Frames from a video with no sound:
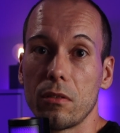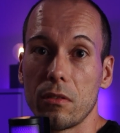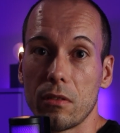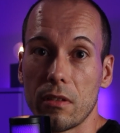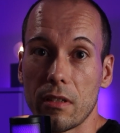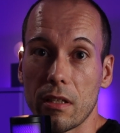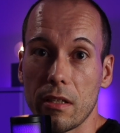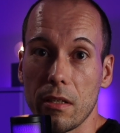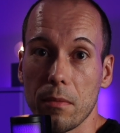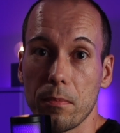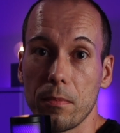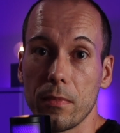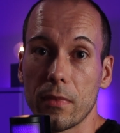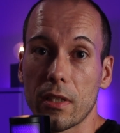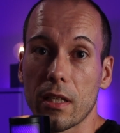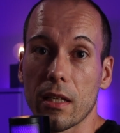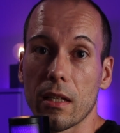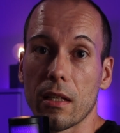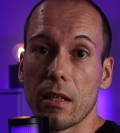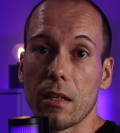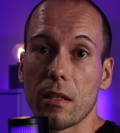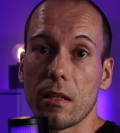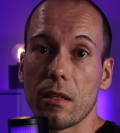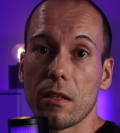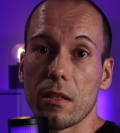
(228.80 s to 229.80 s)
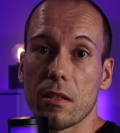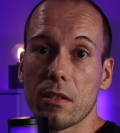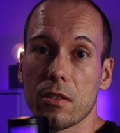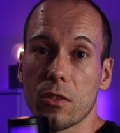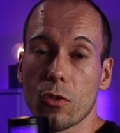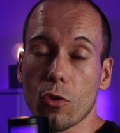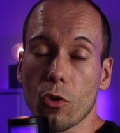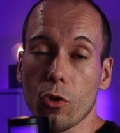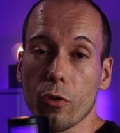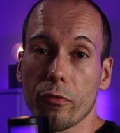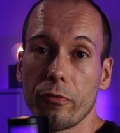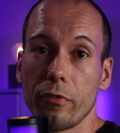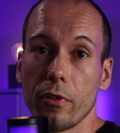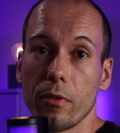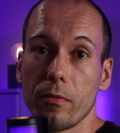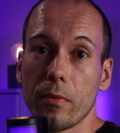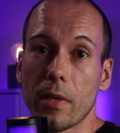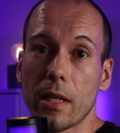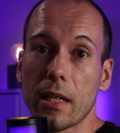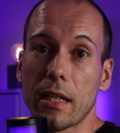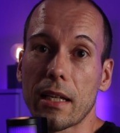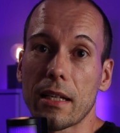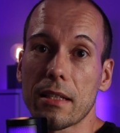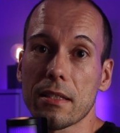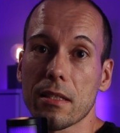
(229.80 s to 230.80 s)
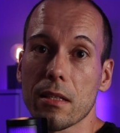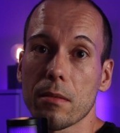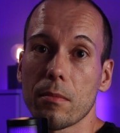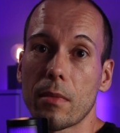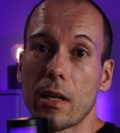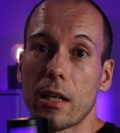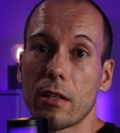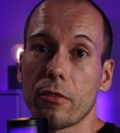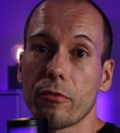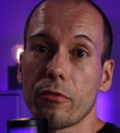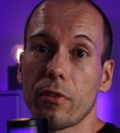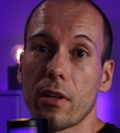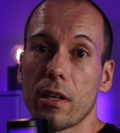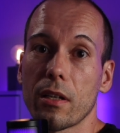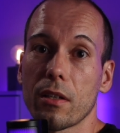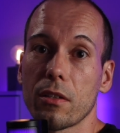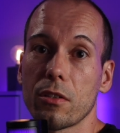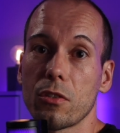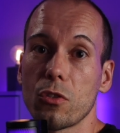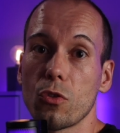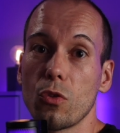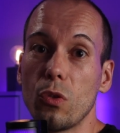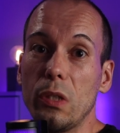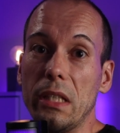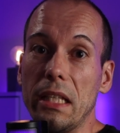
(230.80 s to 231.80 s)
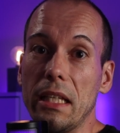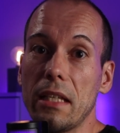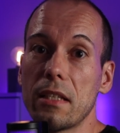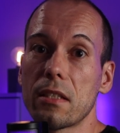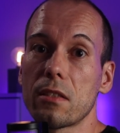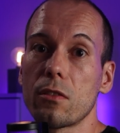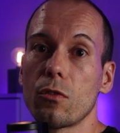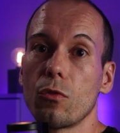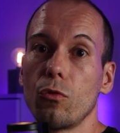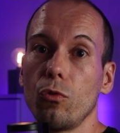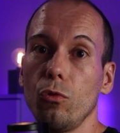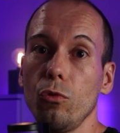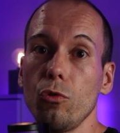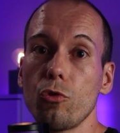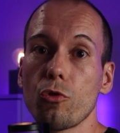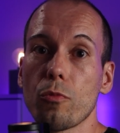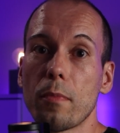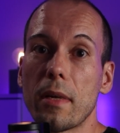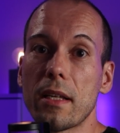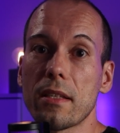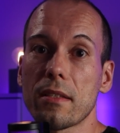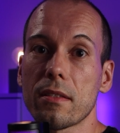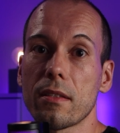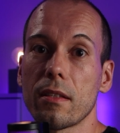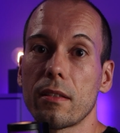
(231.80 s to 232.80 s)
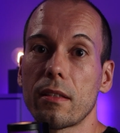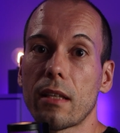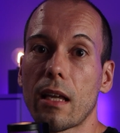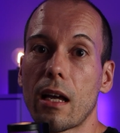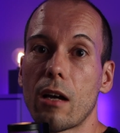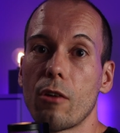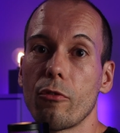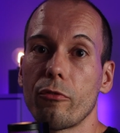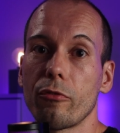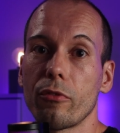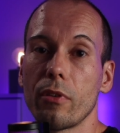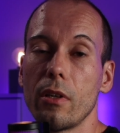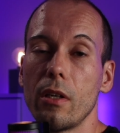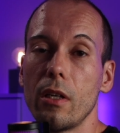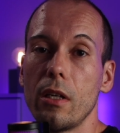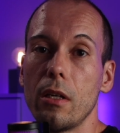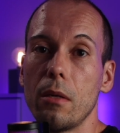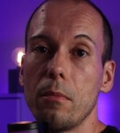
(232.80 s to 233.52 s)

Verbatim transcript: neben der äh, Stock-Firmware ganz am Anfang zunächst Rouge Master drauf,